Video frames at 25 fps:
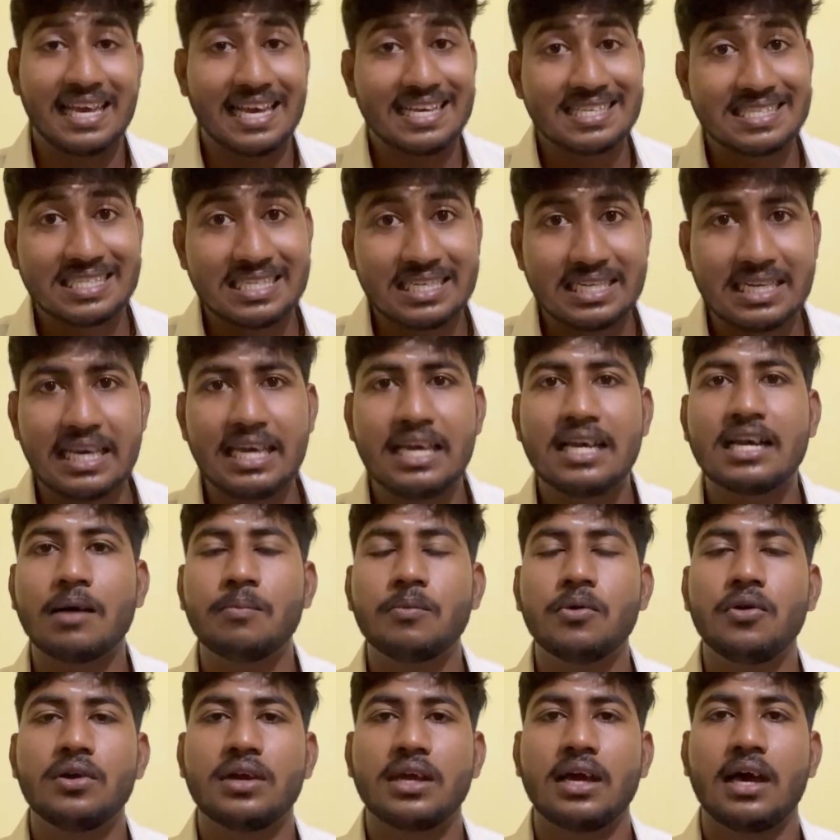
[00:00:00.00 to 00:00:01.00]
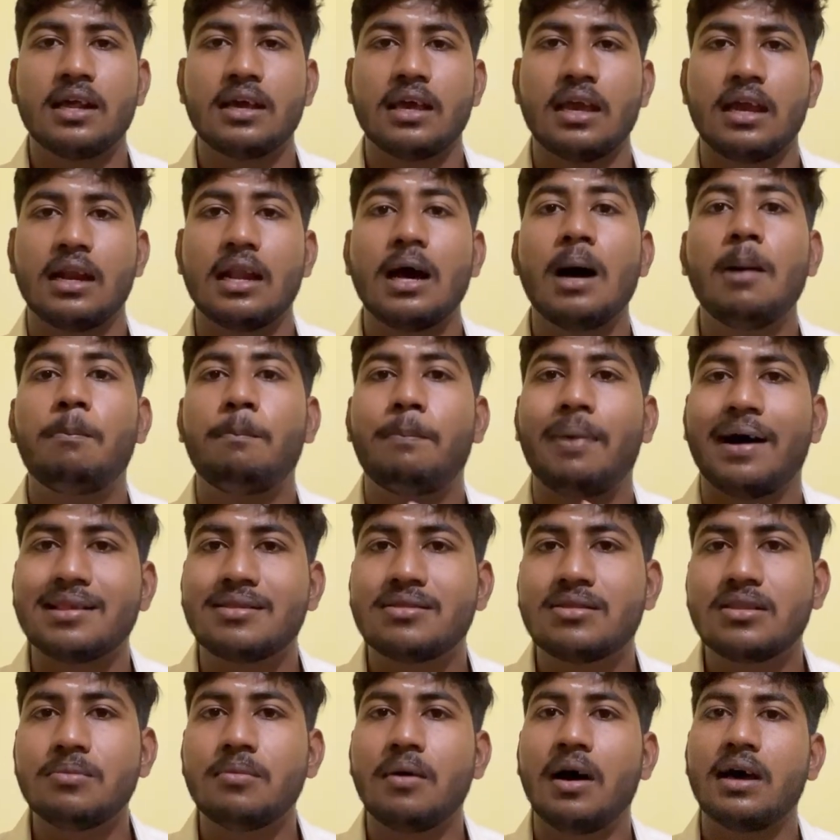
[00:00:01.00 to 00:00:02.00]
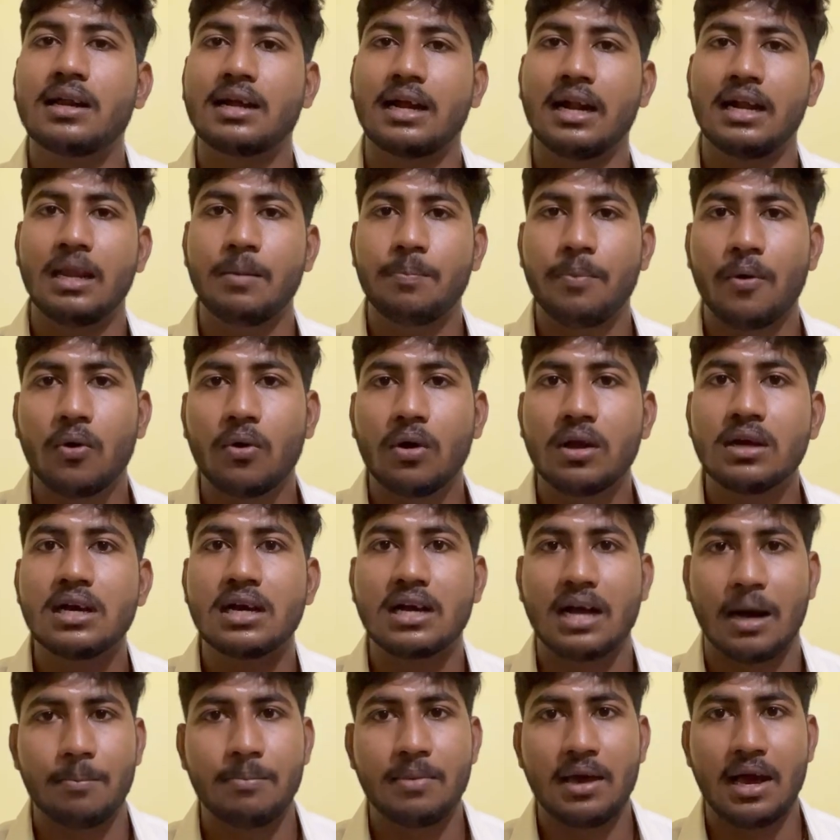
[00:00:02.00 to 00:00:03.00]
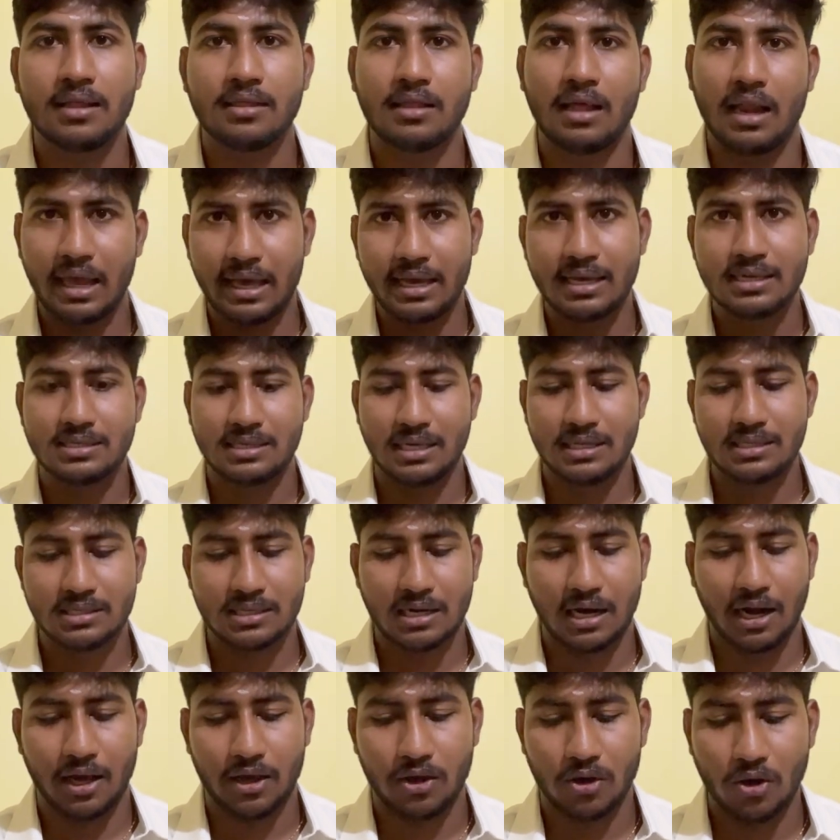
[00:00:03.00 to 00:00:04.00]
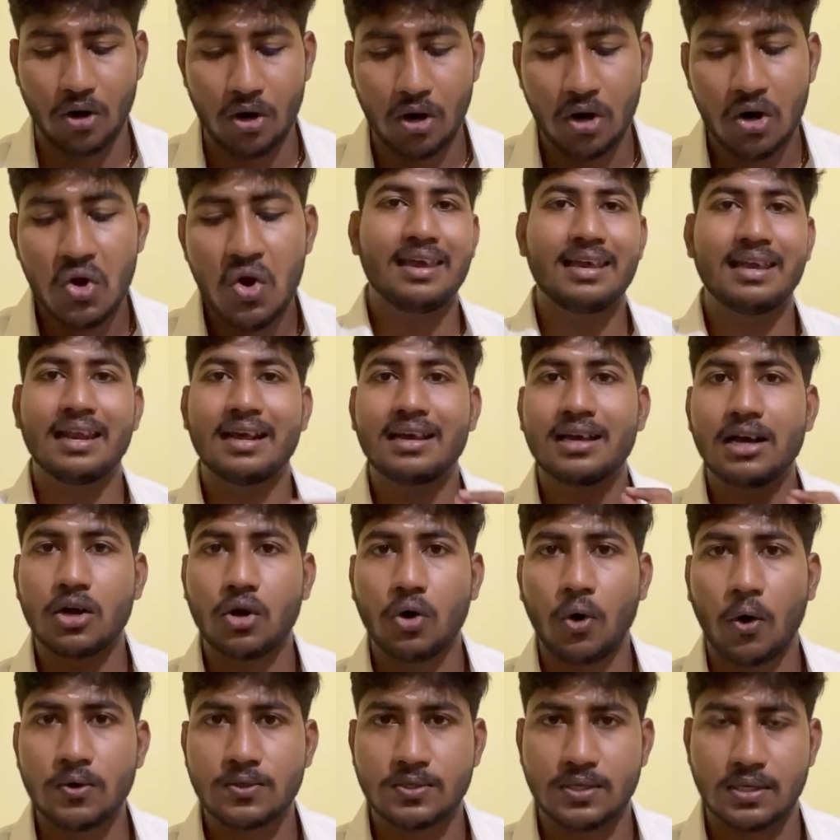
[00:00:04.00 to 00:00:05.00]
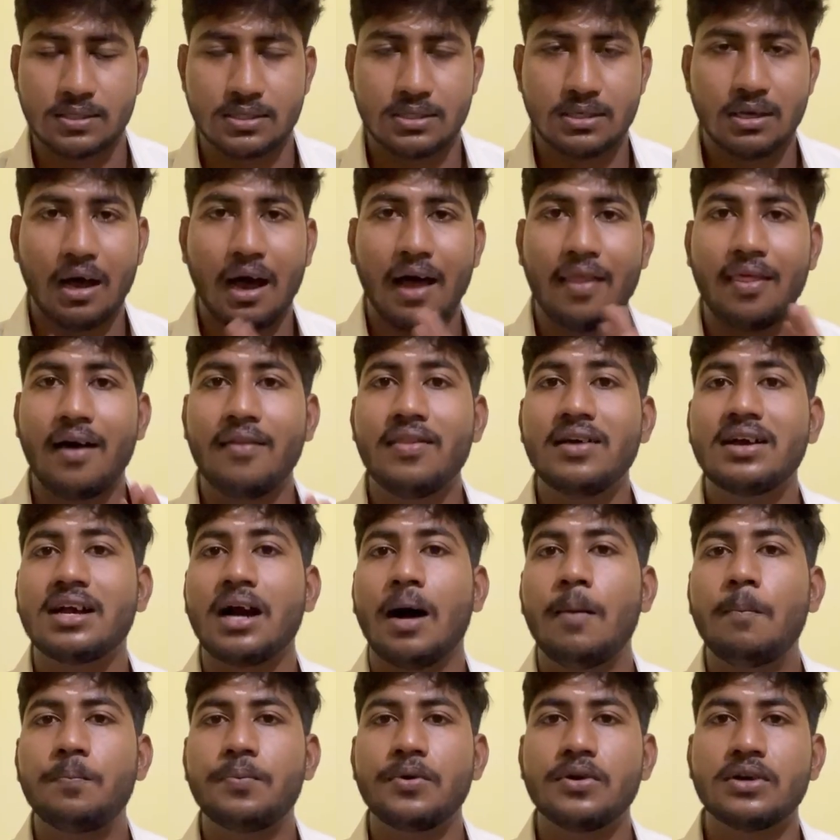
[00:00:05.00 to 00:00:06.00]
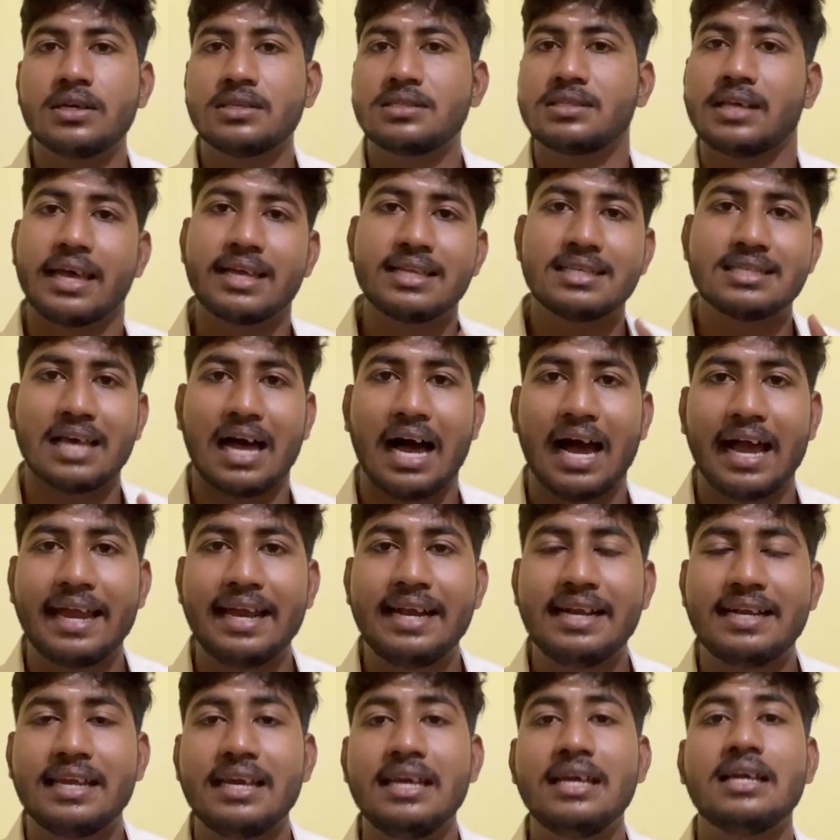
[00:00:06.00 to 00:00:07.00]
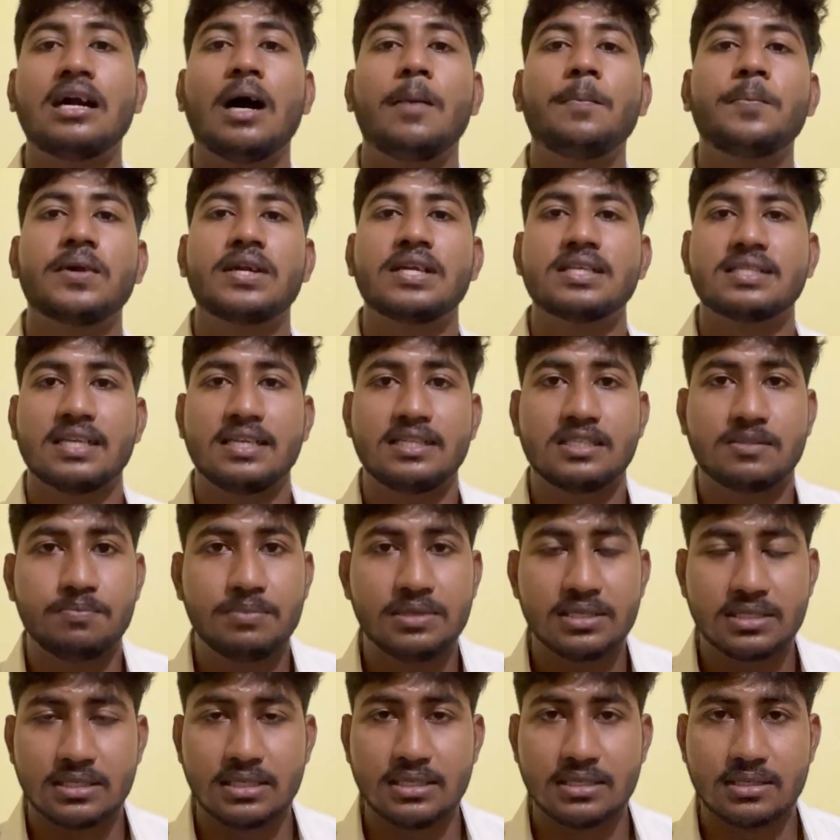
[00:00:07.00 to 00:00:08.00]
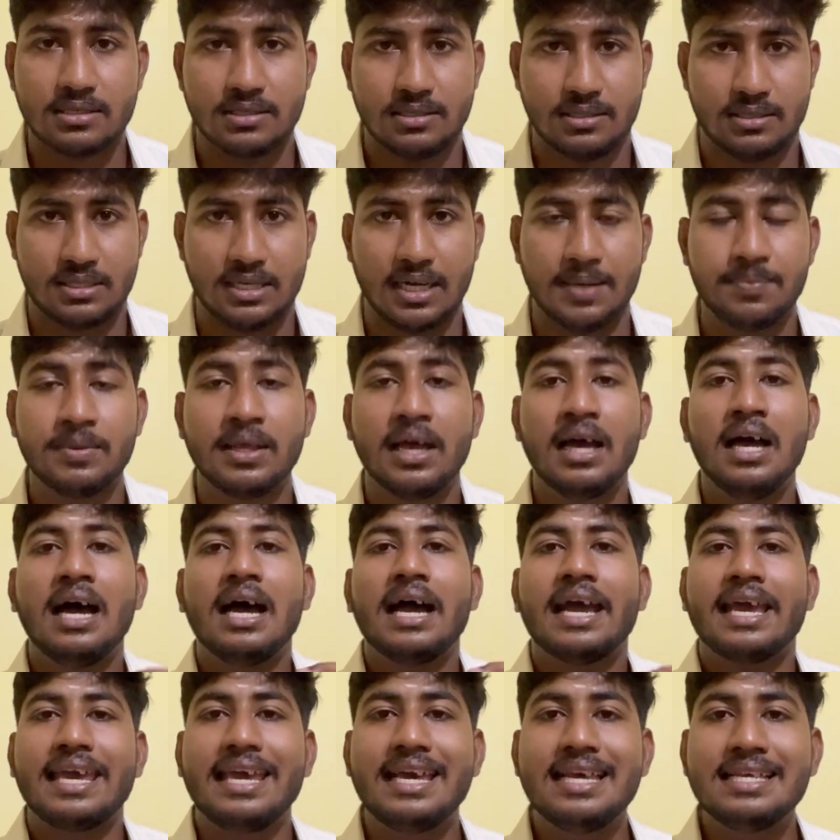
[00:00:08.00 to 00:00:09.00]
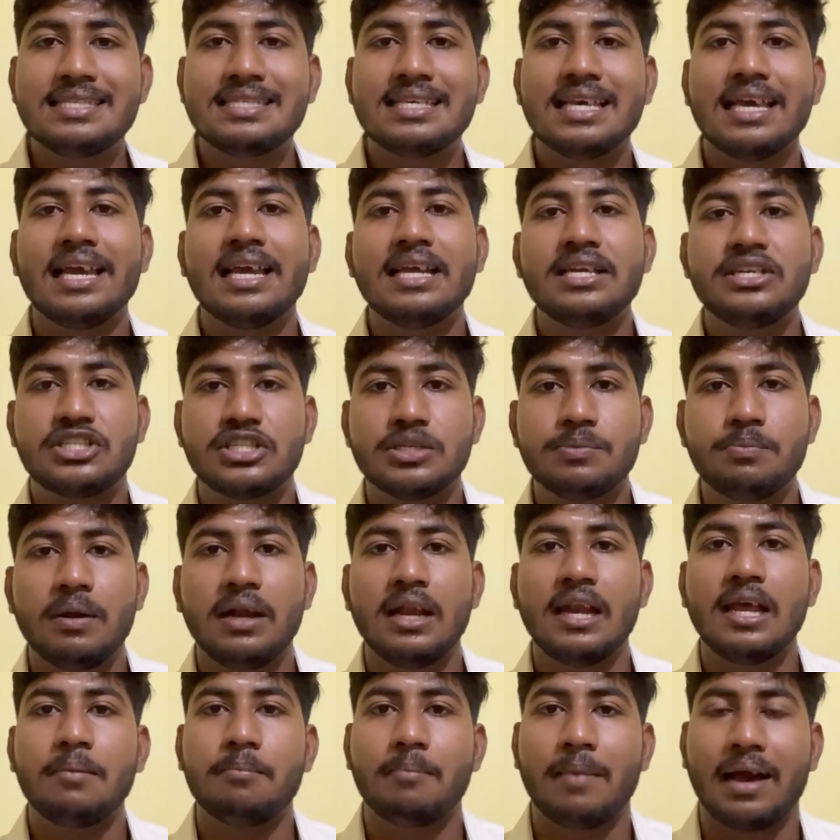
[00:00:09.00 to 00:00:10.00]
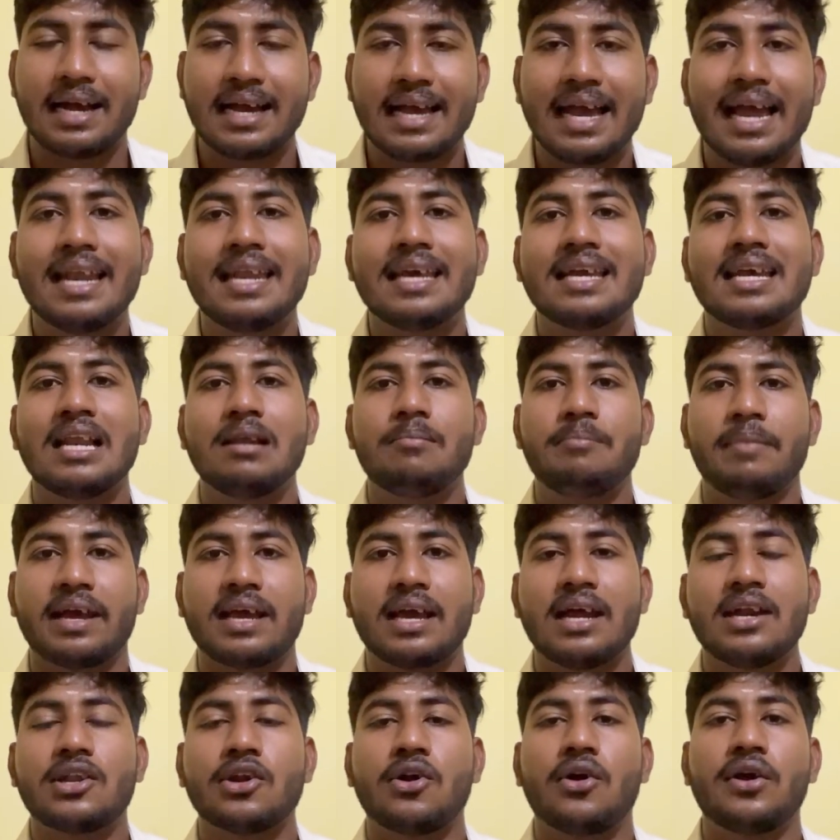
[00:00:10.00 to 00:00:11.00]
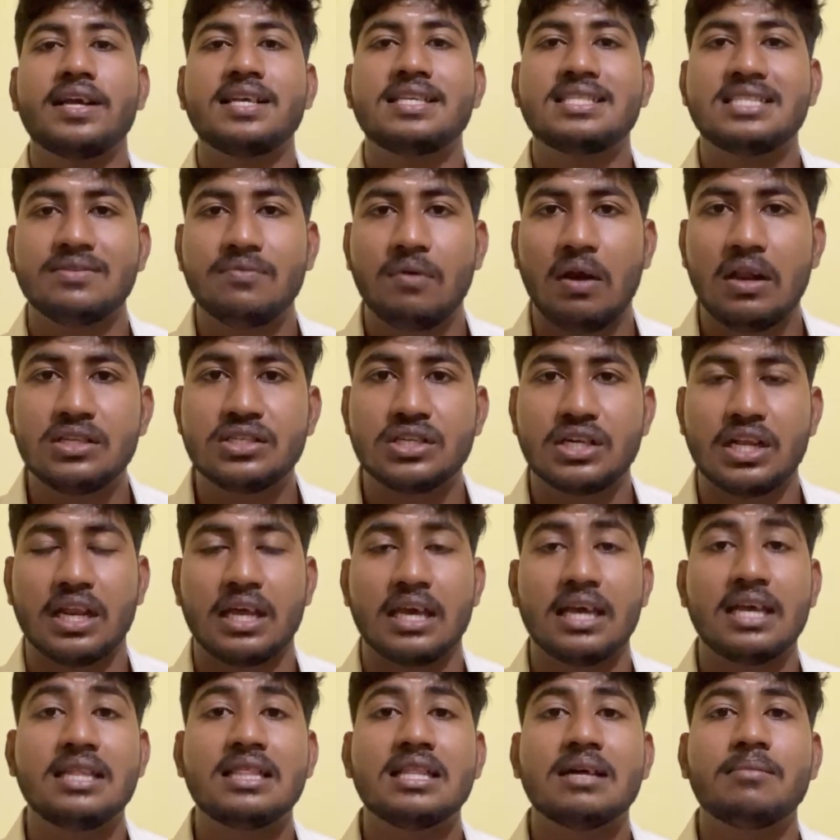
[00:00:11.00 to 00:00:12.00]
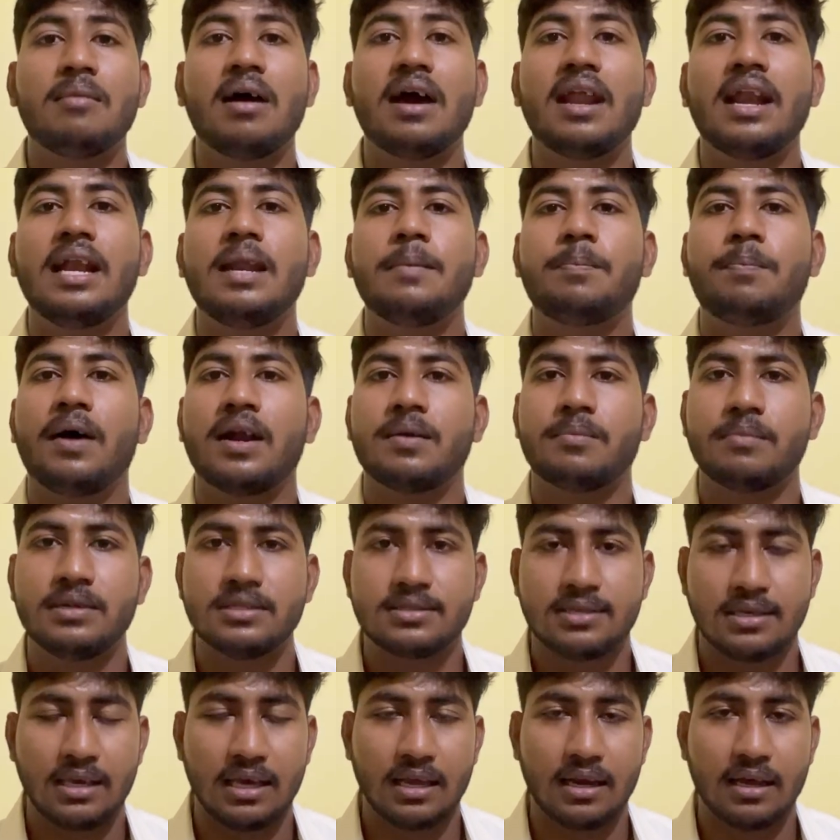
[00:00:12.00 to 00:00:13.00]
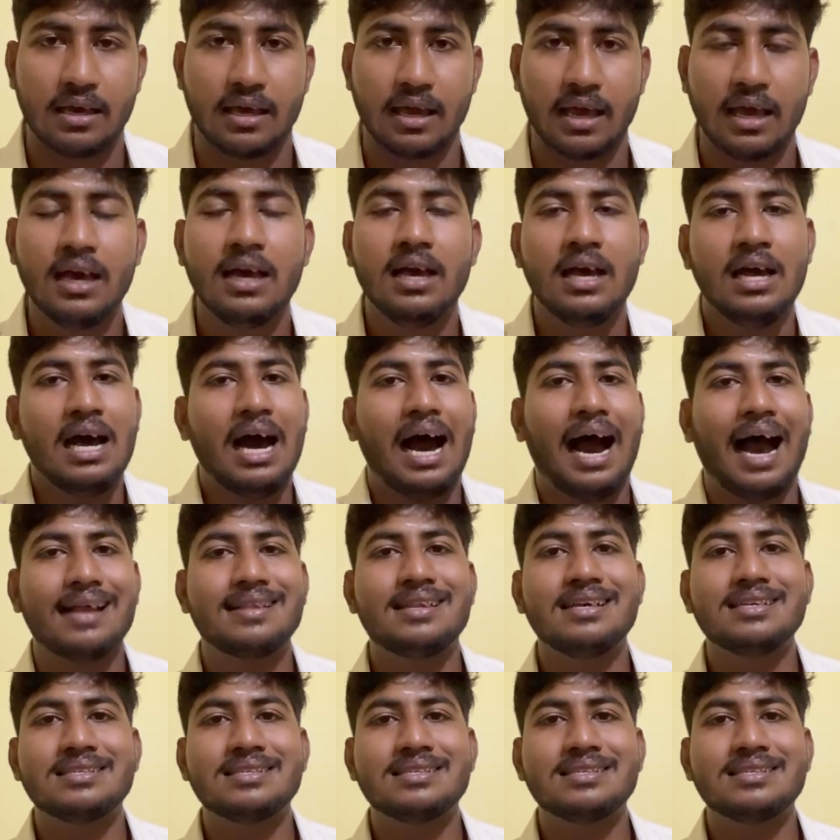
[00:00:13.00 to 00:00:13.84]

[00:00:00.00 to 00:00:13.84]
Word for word: எஸ்டி கம்யூனிட்டியா இருக்கீங்கன்னா பத்து மார்க் கண்டிப்பா உங்களுக்கு கம்மியா இருந்தாலே இங்க சீட்ஸ் கிடைக்கும் இங்க இருக்க கோர்சஸ் அதாவது கம்ப்யூட்டர் சயின்ஸ் ஐடி கம்ப்யூட்டர் சயின்ஸ் பிசினஸ் சிஸ்டம் இசிஇ ட்ரிபிள் இ மெக்கானிக்கல் மெக்கட்ரானிக் சிவில் இன்ஜினியரிங் இந்த மாதிரி டிபார்ட்மெண்ட்ஸ் இங்க இருக்கு அட் த